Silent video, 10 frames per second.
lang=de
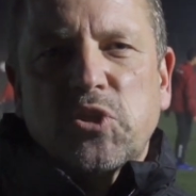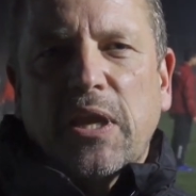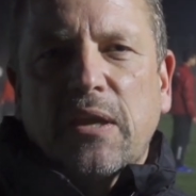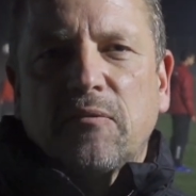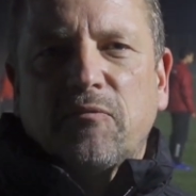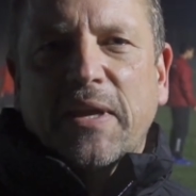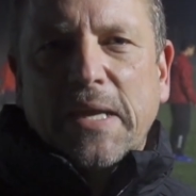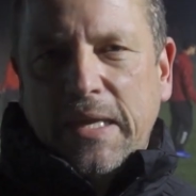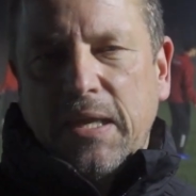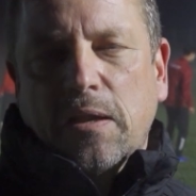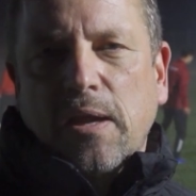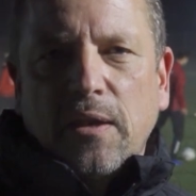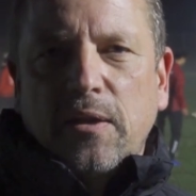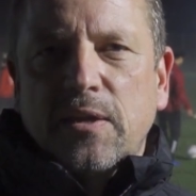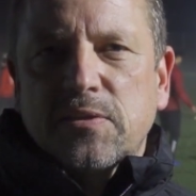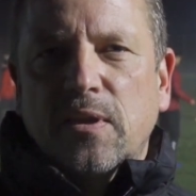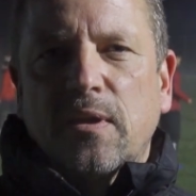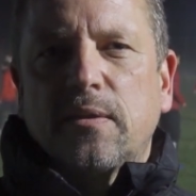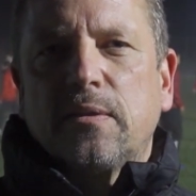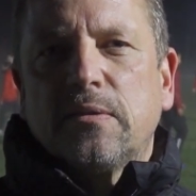Jake war ja eh klar, der ist,
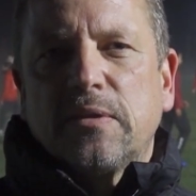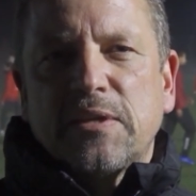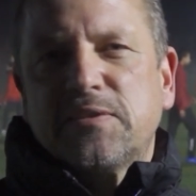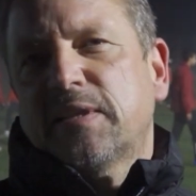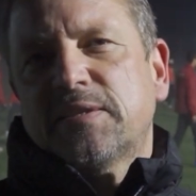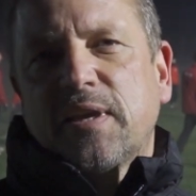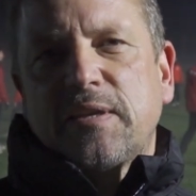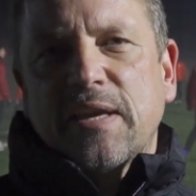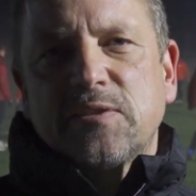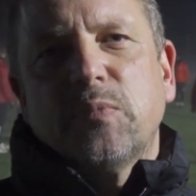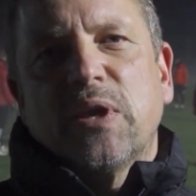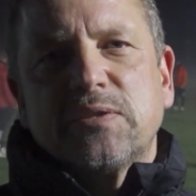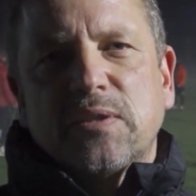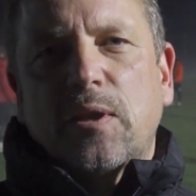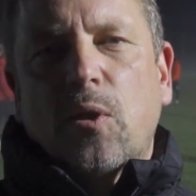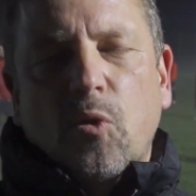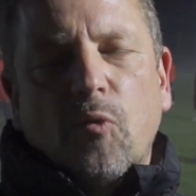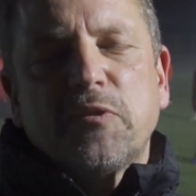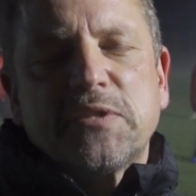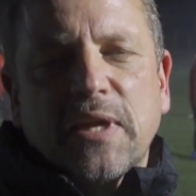dann, der ist jetzt seit 1.1. dann auch
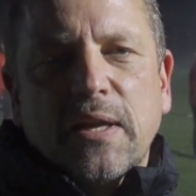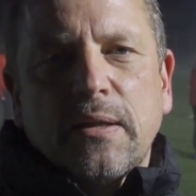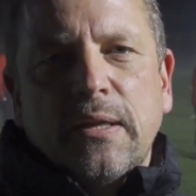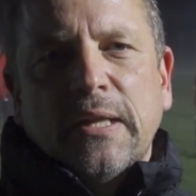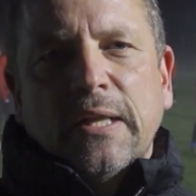offiziell,